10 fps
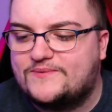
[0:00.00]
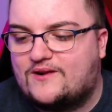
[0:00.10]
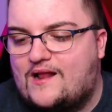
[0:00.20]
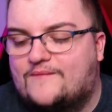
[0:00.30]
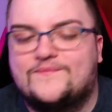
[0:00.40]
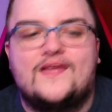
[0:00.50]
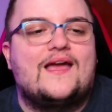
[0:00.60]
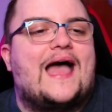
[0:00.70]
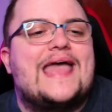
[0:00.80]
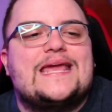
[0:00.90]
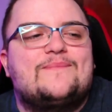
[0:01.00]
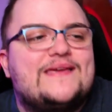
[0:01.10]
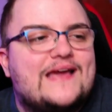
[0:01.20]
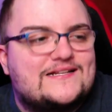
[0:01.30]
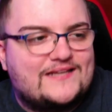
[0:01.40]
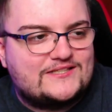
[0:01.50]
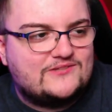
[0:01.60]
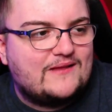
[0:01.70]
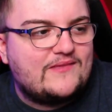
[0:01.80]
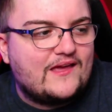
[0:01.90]
pero nada hay que picarse, que si
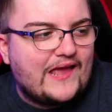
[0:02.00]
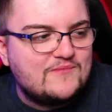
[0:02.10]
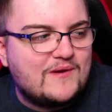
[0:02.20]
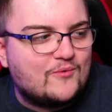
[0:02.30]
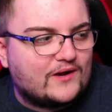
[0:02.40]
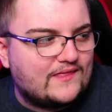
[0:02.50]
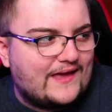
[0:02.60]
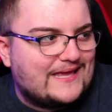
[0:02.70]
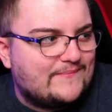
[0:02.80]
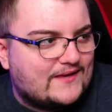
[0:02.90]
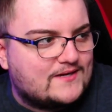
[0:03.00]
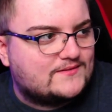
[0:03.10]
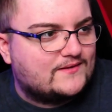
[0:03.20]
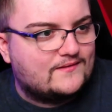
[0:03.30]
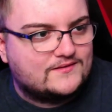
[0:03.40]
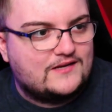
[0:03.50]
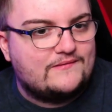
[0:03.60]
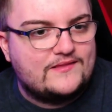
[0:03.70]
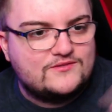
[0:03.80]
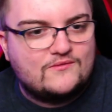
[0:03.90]
no la vida es muy aburrida. Hay que picarse, que si no la
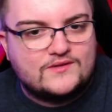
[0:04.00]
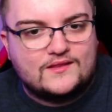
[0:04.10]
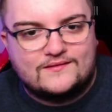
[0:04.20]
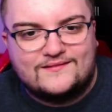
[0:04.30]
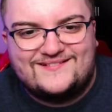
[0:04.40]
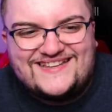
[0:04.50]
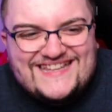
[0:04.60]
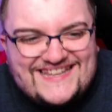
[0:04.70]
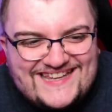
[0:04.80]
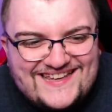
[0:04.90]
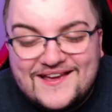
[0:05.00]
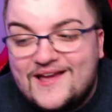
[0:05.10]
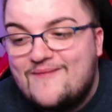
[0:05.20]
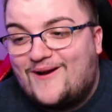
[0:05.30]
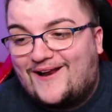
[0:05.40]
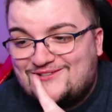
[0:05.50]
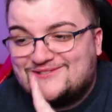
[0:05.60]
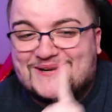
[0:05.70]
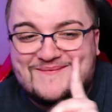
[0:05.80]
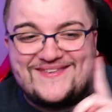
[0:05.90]
vida es un cuñazo. pero el hacho
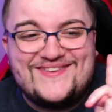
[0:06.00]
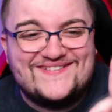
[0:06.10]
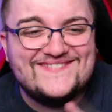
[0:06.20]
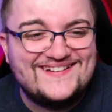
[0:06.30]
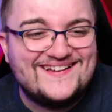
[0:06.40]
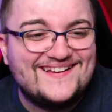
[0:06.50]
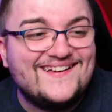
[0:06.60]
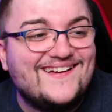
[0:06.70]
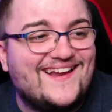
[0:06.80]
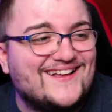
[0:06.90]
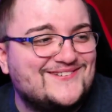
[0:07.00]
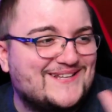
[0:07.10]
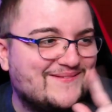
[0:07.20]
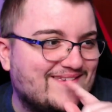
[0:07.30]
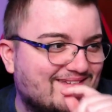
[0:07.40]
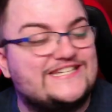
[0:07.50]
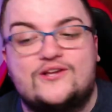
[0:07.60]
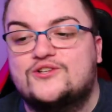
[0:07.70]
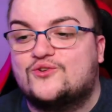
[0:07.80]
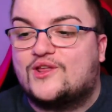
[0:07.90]
extremeño. El
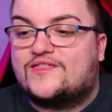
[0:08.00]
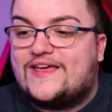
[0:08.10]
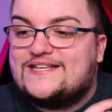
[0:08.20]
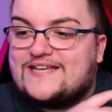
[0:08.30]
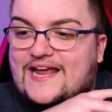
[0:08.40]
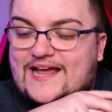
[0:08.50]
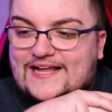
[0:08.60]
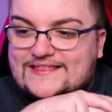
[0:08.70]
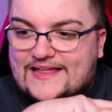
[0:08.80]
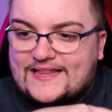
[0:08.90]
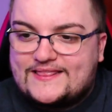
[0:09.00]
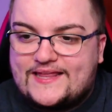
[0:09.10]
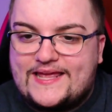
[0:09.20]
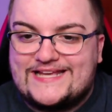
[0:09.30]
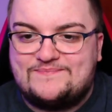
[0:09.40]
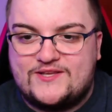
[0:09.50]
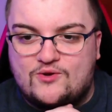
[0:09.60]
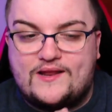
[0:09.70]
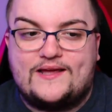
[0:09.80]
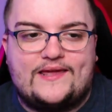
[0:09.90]
¿conocéis a la cantante
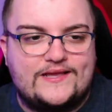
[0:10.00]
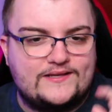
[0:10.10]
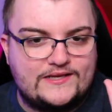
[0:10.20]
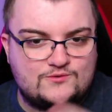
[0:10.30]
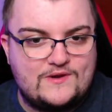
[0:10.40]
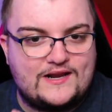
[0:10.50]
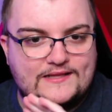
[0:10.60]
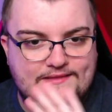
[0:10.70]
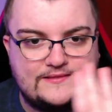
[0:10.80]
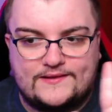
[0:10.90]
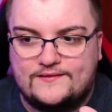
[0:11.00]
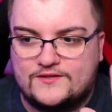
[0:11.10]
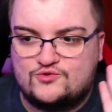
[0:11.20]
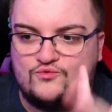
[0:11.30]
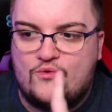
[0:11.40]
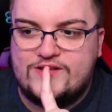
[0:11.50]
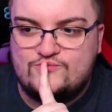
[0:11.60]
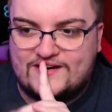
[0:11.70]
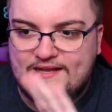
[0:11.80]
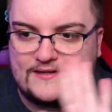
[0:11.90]
española que es una gran cantante? Es,
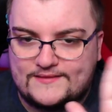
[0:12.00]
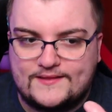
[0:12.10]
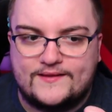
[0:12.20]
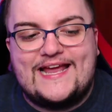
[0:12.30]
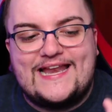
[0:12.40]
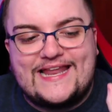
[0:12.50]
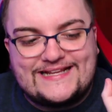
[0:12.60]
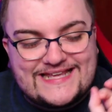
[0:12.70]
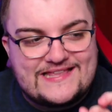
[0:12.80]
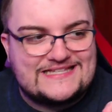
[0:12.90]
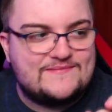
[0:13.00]
una gran cantante. ¿Leticia